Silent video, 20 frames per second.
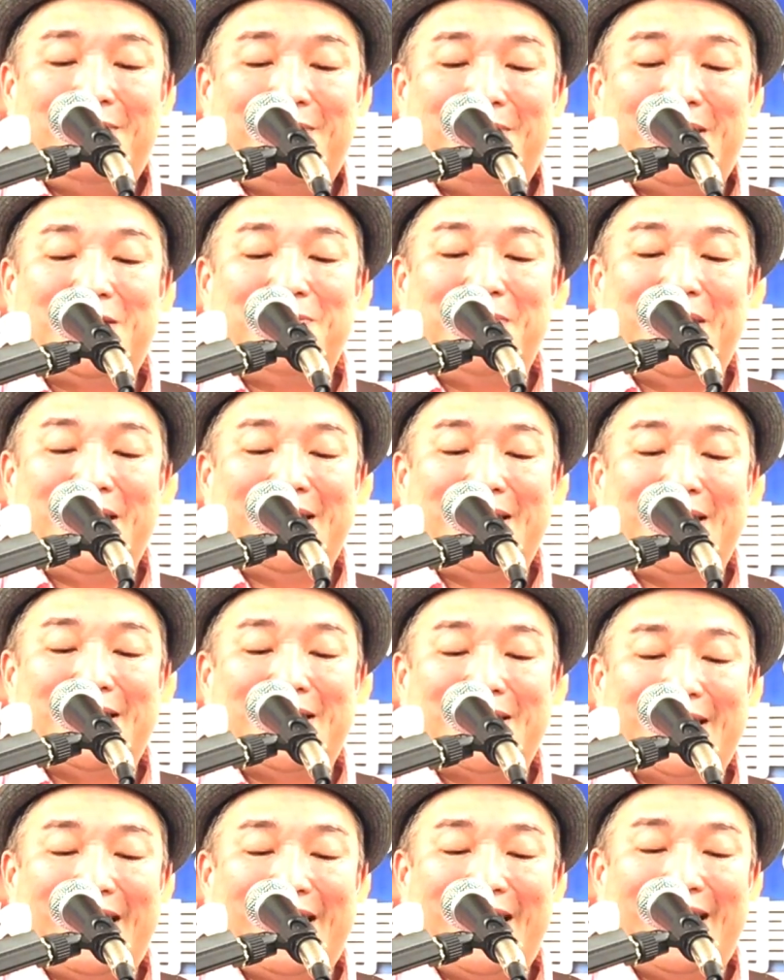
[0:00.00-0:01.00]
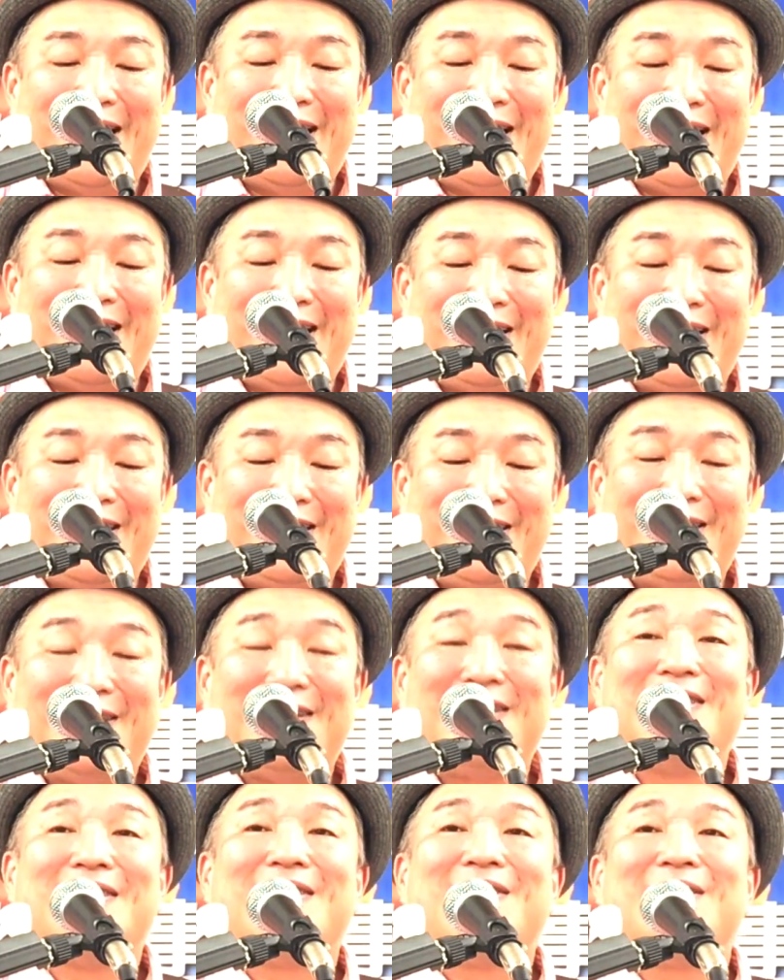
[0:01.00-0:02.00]
まあ、つまりですね
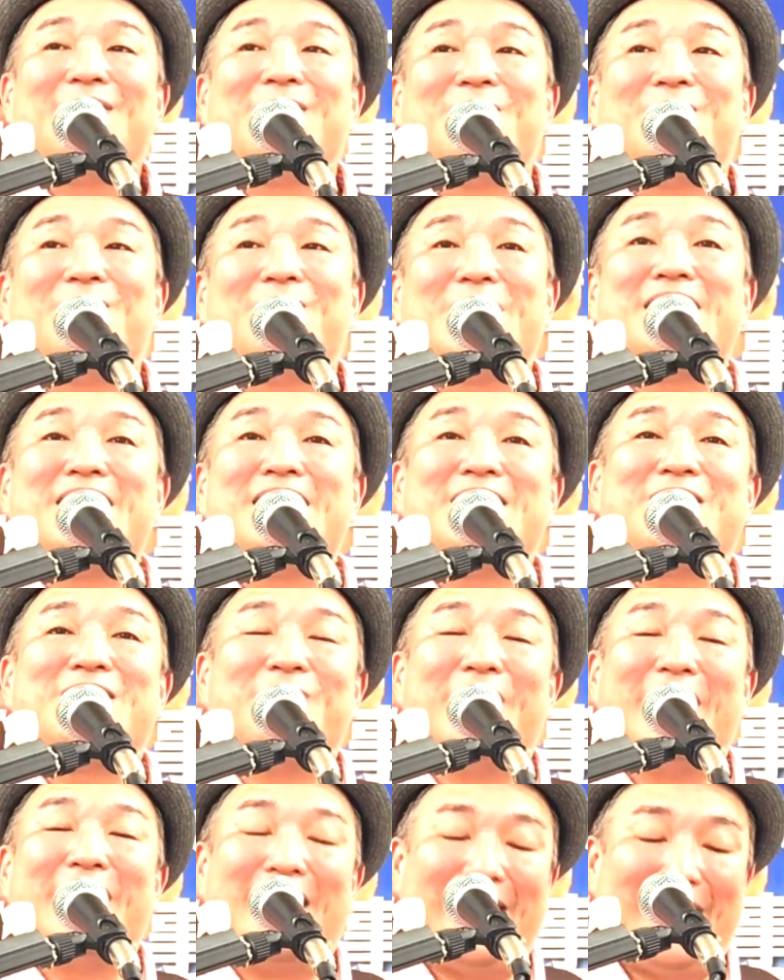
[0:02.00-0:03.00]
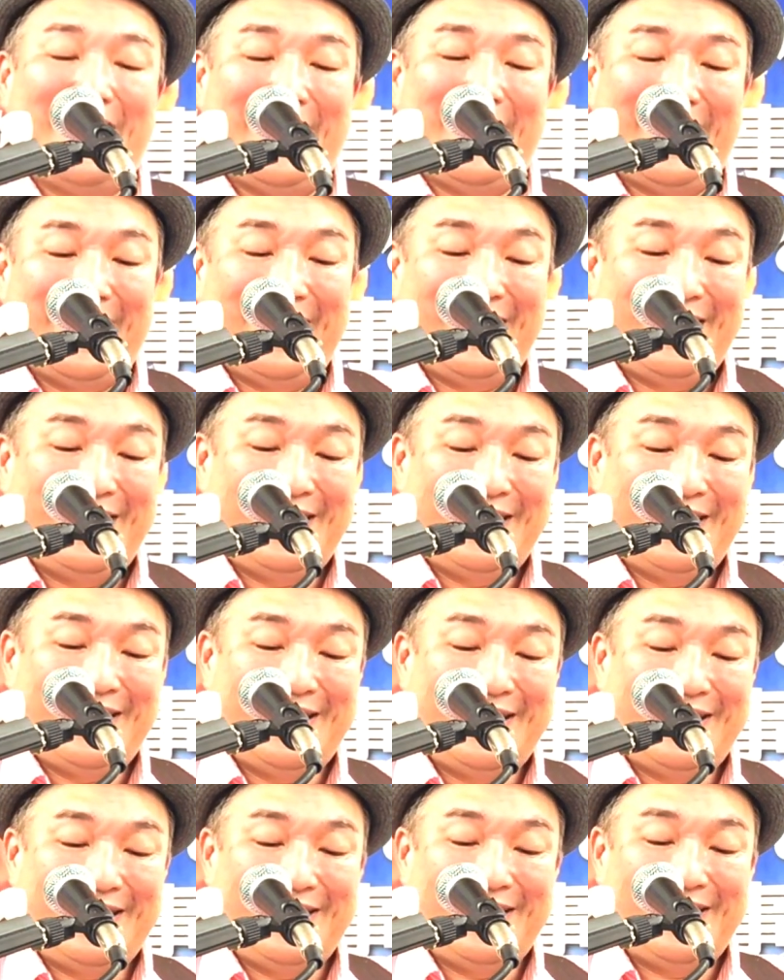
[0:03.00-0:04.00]
私たちは
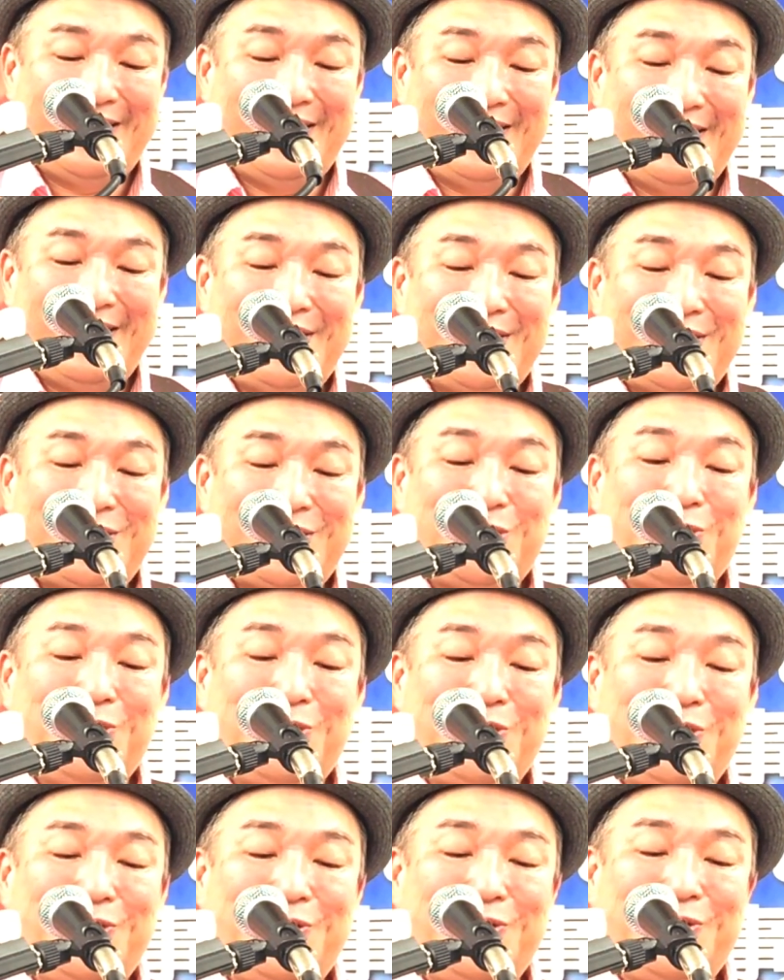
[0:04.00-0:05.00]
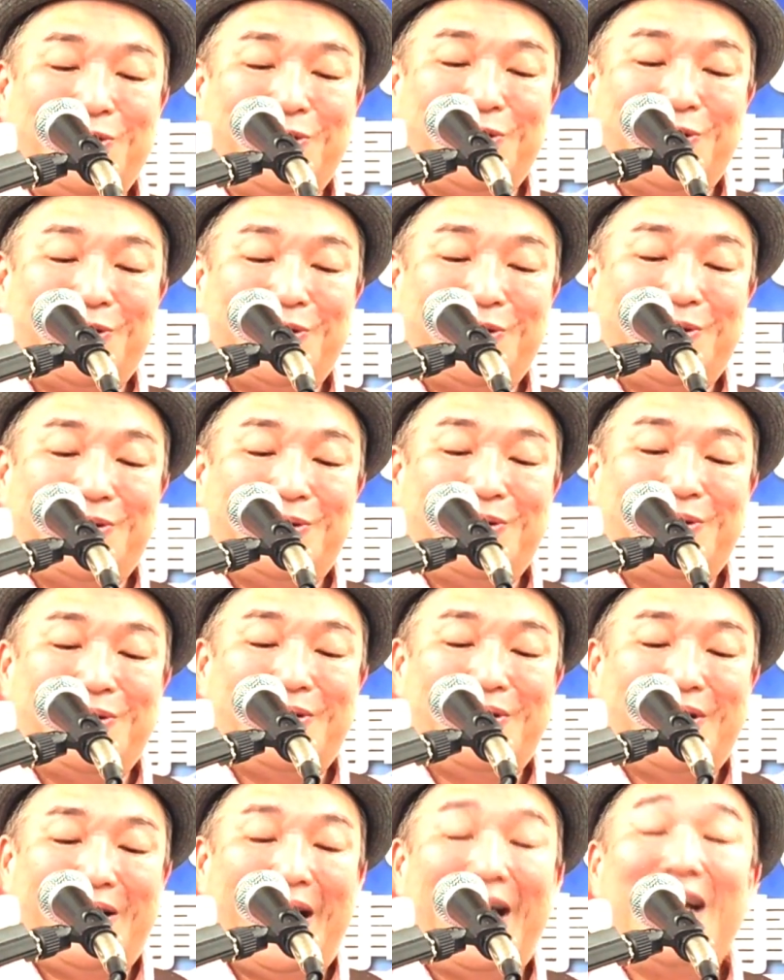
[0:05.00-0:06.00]
そういう
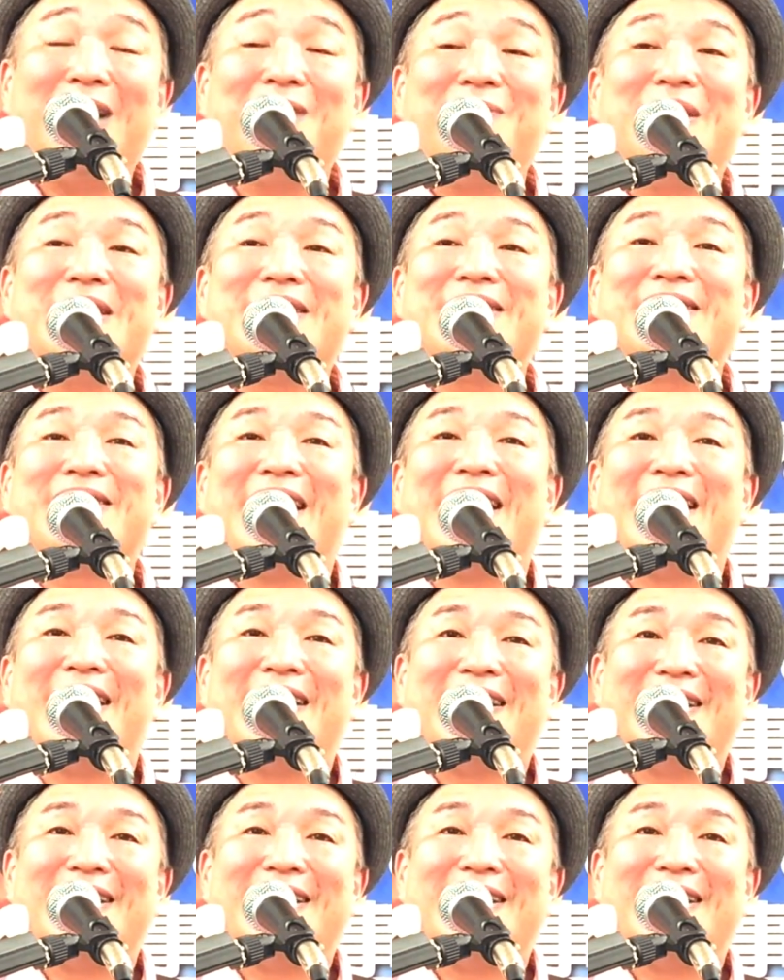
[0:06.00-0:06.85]
誤った